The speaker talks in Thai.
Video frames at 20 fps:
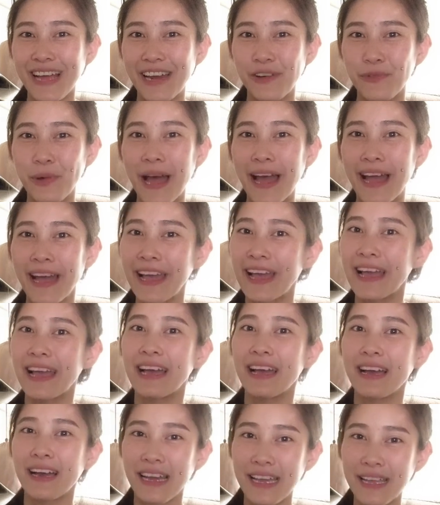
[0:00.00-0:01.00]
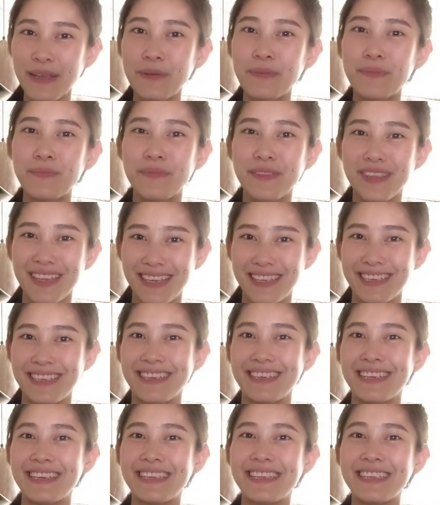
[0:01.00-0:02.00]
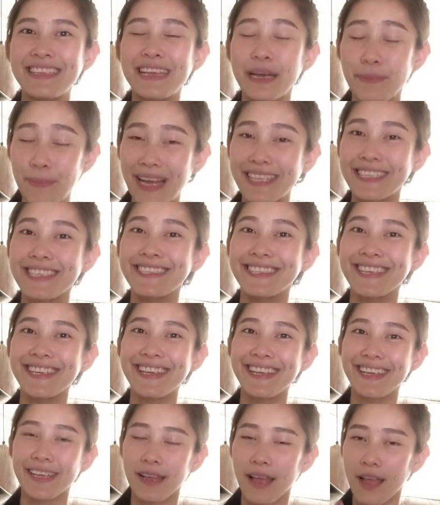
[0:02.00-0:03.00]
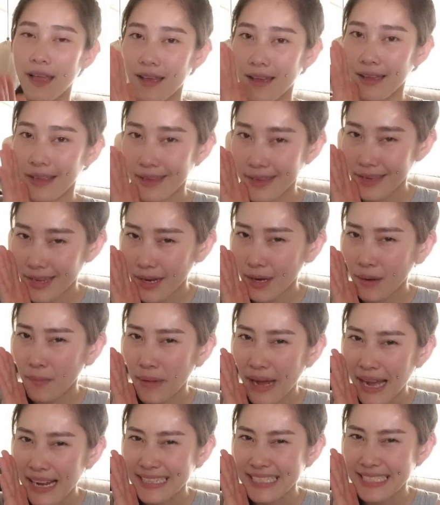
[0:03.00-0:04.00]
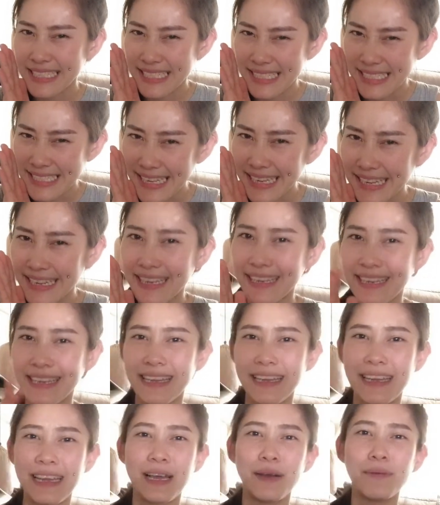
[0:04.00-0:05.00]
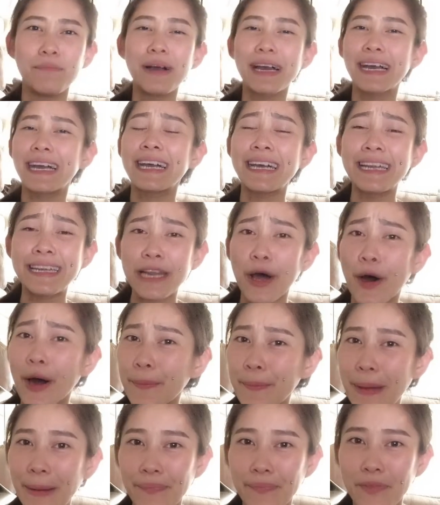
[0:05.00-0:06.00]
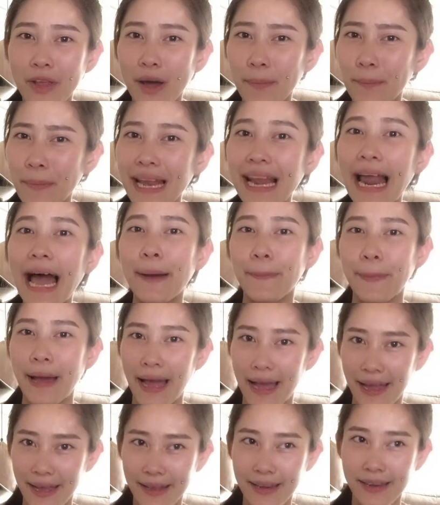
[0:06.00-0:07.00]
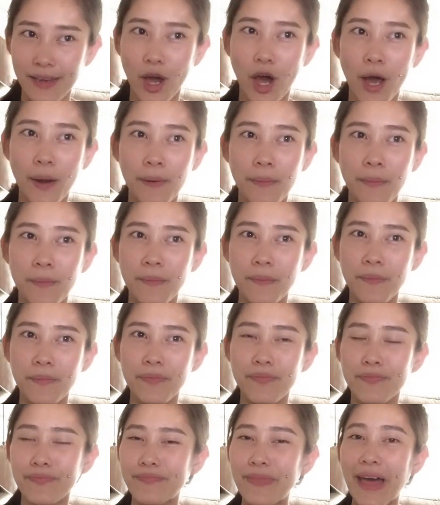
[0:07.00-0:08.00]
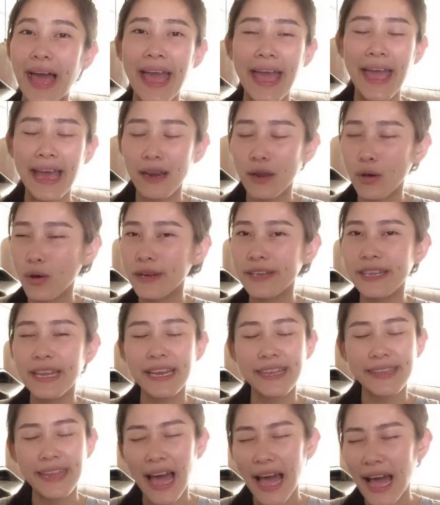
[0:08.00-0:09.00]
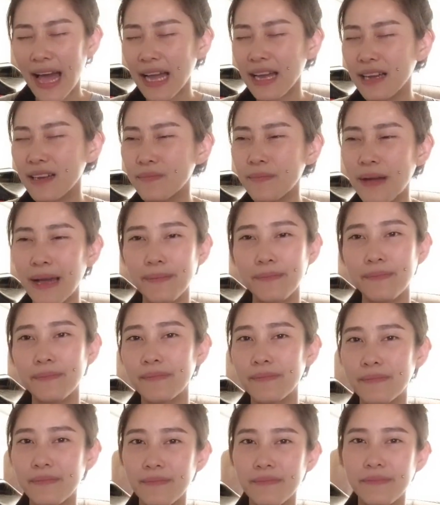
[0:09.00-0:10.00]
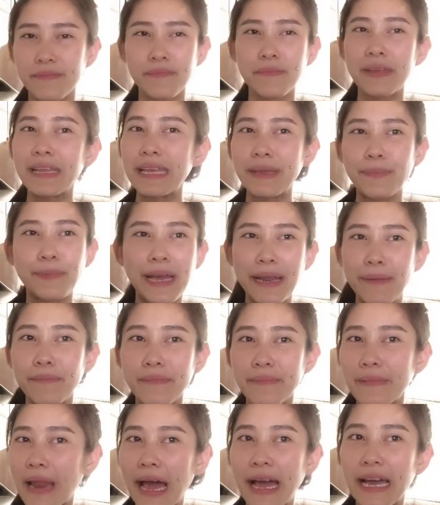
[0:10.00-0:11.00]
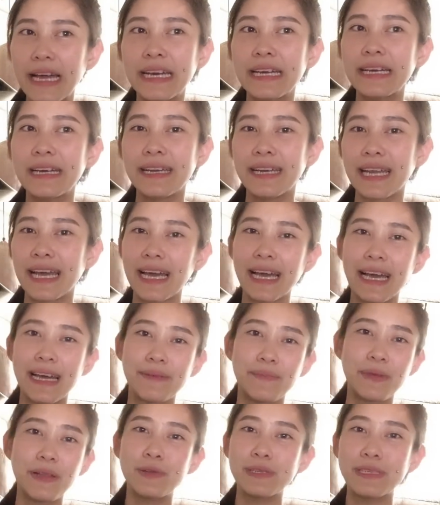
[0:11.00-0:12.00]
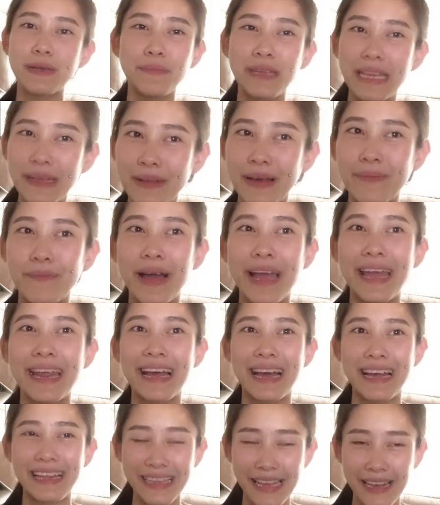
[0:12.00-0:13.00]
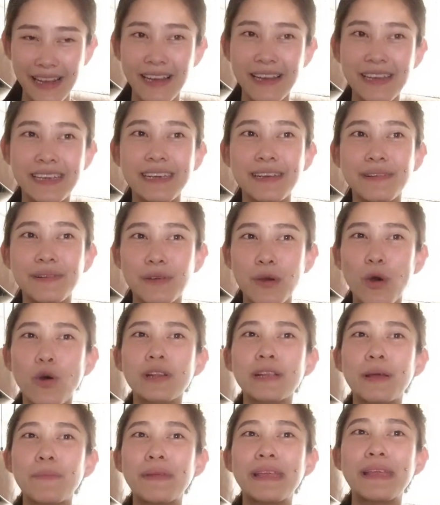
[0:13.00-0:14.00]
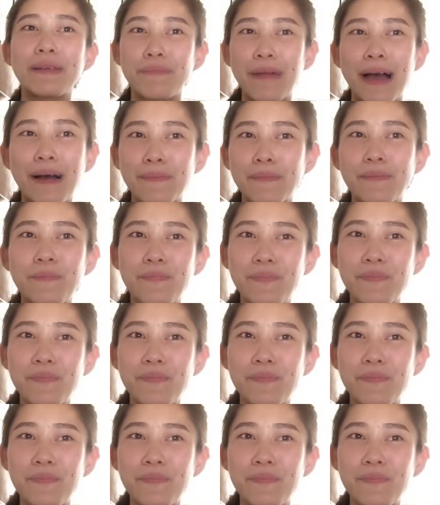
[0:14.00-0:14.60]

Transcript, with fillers: กกันว่าเฮ้ยเยอะมากจริงๆ เยอะมากจริงๆเมื่อคืนนอนแบบนอนไม่หลับอ่ะนอนแต่รถเนี่ยดังแบบบีบกันทั้งคืนนะคะไม่รู้จะบีบทำไมนะคะแต่ก็คือคงจะบีบแบบ